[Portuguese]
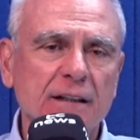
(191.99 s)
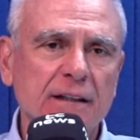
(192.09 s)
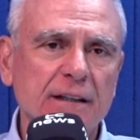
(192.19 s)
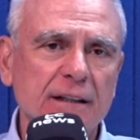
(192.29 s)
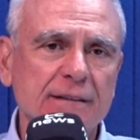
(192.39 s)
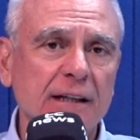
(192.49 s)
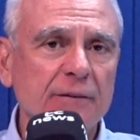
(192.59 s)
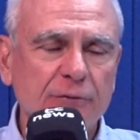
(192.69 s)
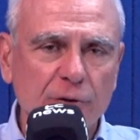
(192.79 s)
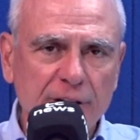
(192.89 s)
é,
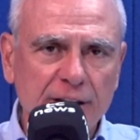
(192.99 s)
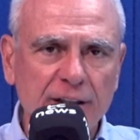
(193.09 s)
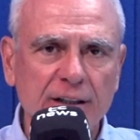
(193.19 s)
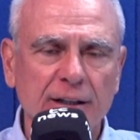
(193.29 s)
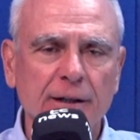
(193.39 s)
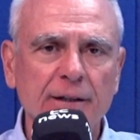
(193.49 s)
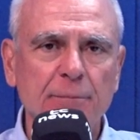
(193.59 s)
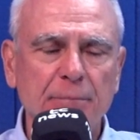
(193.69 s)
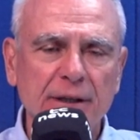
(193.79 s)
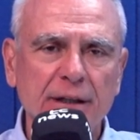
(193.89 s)
telefonia,
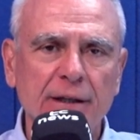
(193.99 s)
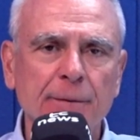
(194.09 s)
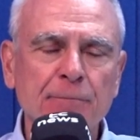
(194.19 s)
IP.